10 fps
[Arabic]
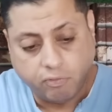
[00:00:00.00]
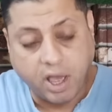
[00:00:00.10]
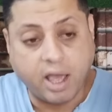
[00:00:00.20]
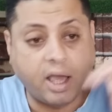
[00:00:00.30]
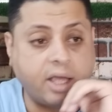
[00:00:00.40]

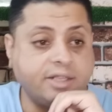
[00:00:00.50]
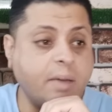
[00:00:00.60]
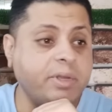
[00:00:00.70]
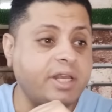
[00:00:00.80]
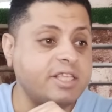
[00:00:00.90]

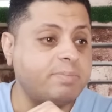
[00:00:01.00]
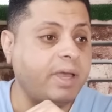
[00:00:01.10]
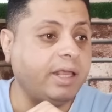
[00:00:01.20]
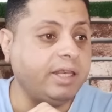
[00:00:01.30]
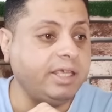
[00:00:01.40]
فده
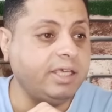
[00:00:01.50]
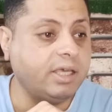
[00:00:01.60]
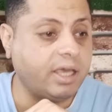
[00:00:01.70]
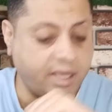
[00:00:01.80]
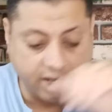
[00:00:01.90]
بالنسبه
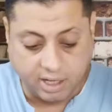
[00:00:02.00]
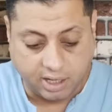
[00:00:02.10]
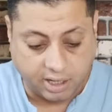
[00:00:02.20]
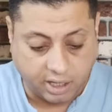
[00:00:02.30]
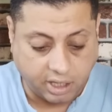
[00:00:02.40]

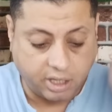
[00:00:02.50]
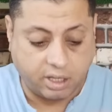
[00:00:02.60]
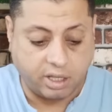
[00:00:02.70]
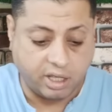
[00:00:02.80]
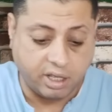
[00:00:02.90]

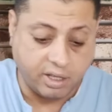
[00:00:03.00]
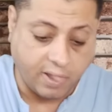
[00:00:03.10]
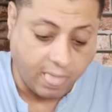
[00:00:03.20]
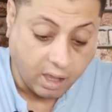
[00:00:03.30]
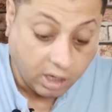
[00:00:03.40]
لل
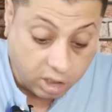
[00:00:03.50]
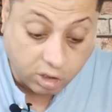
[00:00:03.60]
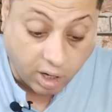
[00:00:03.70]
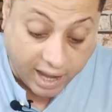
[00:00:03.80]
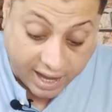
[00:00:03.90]

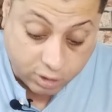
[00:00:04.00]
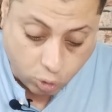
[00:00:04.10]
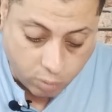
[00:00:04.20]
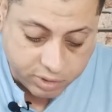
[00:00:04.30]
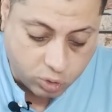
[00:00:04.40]
لقناعات
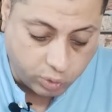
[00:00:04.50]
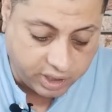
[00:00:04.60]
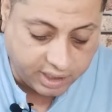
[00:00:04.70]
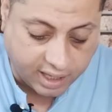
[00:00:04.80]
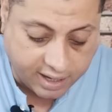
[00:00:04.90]
جوميز
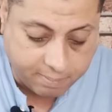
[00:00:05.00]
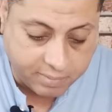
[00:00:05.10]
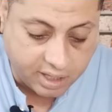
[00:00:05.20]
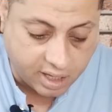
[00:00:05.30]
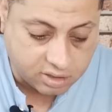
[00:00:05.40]

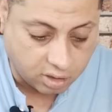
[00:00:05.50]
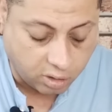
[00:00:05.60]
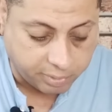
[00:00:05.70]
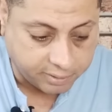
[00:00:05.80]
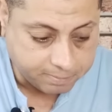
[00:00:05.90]
وكلام من هذا
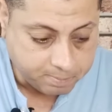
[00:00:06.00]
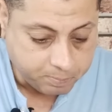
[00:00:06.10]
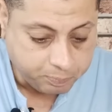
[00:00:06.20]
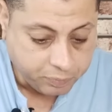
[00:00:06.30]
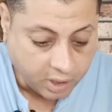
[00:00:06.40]
القبيل
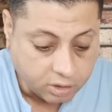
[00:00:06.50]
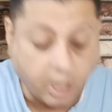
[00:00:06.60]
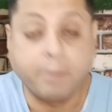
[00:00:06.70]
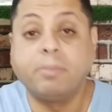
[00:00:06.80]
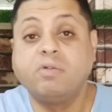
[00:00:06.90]

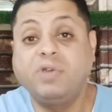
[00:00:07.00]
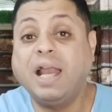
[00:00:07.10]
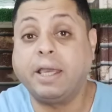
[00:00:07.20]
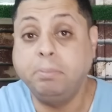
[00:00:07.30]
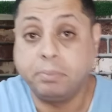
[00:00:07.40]
طيب في
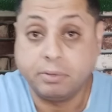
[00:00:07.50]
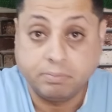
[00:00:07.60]
لعيب